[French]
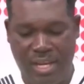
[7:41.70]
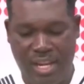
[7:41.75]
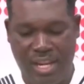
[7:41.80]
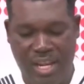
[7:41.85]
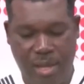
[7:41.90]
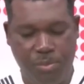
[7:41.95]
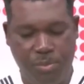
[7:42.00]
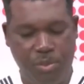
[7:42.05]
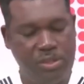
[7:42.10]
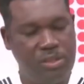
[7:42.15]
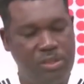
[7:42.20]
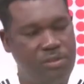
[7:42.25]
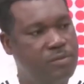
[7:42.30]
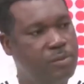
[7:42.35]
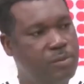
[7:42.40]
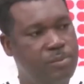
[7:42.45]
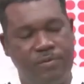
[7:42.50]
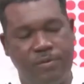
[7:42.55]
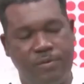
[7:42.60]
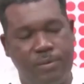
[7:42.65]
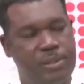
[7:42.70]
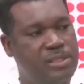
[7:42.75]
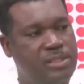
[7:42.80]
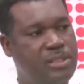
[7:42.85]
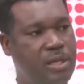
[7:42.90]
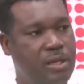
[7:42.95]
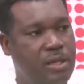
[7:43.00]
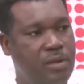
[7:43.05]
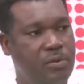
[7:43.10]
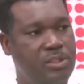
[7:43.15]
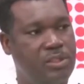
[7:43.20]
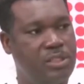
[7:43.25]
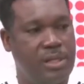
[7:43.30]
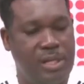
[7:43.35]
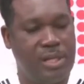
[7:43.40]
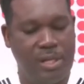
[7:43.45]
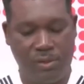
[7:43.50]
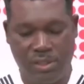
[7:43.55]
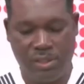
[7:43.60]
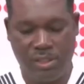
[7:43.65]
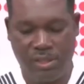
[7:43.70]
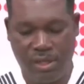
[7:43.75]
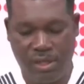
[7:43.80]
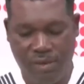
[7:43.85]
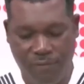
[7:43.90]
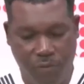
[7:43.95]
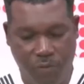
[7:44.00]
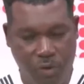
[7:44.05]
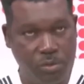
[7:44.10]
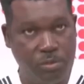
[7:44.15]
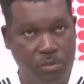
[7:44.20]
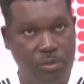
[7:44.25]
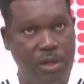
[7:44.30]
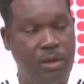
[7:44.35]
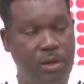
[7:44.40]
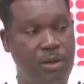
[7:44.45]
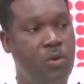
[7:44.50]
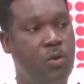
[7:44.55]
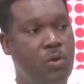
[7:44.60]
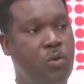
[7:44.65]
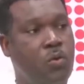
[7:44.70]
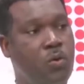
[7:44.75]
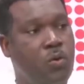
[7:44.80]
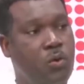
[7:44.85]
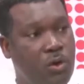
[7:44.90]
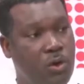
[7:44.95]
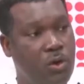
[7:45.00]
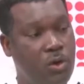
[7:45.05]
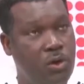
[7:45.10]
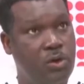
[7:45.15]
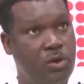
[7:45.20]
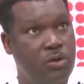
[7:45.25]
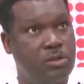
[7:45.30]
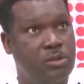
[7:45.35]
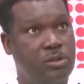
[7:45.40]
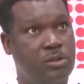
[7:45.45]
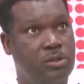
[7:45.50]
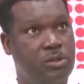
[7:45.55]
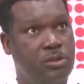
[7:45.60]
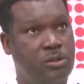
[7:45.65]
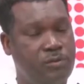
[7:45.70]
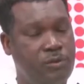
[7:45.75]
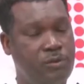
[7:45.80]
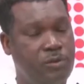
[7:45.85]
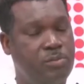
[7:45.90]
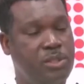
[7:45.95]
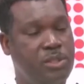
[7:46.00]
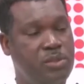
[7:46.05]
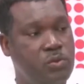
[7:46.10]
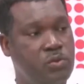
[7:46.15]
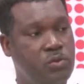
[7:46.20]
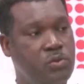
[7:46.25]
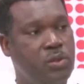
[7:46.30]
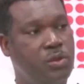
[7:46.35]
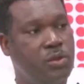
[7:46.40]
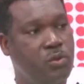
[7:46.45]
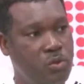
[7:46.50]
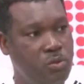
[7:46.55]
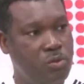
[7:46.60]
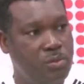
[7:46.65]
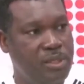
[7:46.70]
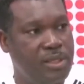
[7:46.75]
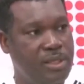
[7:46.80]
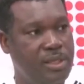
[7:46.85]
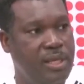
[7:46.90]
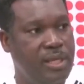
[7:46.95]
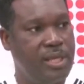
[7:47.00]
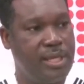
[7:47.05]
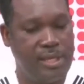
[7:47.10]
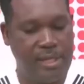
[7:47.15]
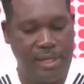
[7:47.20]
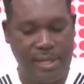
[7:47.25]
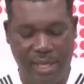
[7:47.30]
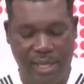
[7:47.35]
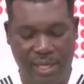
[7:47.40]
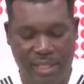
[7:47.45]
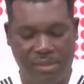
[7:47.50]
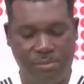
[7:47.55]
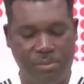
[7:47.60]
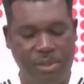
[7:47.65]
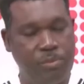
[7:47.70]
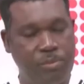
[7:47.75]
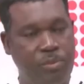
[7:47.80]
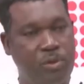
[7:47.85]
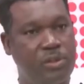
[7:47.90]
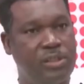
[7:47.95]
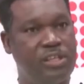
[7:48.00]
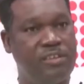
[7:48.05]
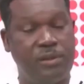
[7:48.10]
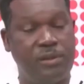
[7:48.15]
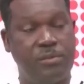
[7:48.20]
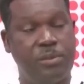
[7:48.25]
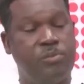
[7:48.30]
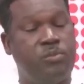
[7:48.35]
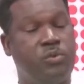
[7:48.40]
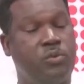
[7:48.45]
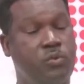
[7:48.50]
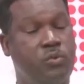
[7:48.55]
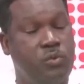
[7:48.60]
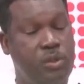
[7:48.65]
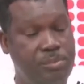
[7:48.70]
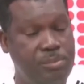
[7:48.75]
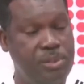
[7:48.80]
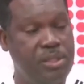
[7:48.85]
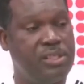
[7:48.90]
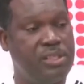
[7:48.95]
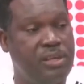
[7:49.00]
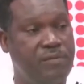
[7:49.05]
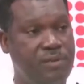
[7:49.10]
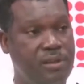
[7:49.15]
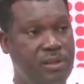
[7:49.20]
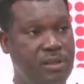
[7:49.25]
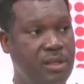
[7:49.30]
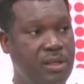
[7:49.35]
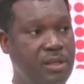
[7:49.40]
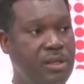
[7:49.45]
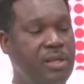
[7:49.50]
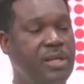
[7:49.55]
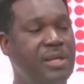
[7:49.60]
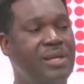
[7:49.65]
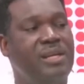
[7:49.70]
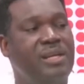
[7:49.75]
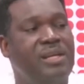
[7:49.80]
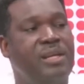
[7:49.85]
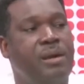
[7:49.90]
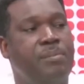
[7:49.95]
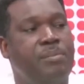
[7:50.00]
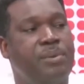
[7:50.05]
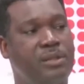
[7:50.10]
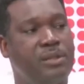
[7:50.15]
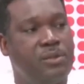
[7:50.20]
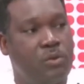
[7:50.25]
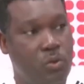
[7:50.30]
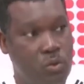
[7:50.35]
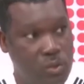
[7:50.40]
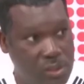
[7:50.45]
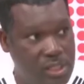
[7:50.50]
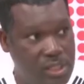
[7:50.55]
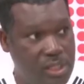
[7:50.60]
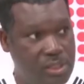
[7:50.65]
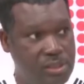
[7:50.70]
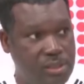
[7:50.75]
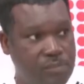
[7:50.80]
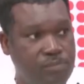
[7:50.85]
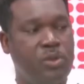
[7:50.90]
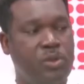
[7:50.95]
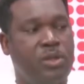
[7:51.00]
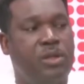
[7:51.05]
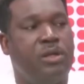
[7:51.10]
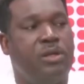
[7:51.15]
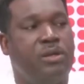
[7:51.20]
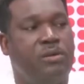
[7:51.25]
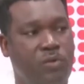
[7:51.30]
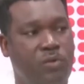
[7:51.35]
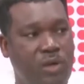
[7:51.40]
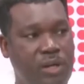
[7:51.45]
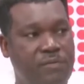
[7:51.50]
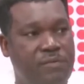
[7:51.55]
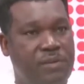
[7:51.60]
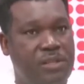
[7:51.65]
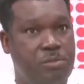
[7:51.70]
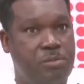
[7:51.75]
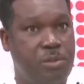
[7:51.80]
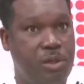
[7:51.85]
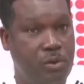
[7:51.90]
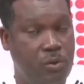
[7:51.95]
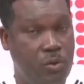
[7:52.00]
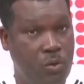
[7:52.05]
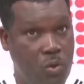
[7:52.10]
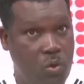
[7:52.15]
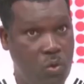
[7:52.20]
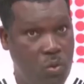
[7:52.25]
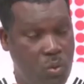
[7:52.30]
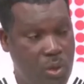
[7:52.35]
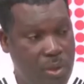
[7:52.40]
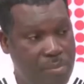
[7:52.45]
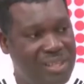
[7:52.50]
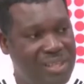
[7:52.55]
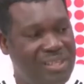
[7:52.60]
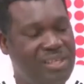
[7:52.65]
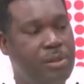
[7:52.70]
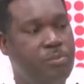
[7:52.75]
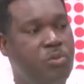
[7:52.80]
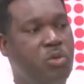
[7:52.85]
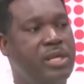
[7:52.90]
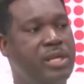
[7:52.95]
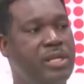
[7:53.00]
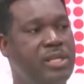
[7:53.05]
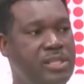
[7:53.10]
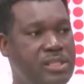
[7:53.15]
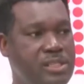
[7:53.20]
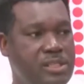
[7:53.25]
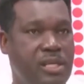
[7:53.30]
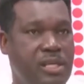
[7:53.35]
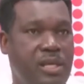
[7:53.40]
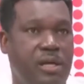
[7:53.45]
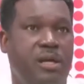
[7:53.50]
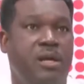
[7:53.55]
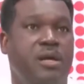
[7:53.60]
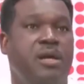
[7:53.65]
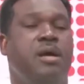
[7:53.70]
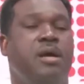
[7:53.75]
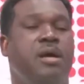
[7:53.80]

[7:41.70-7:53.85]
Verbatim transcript: n'a pu se développer vraiment sans la recherche. La recherche est fortement au cœur du développement socio-économique. Et il est extrêmement important, effectivement, pour tous les pays africains d'en prendre conscience et de voir, effectivement, qu'on doit mettre les moyens nécessaires.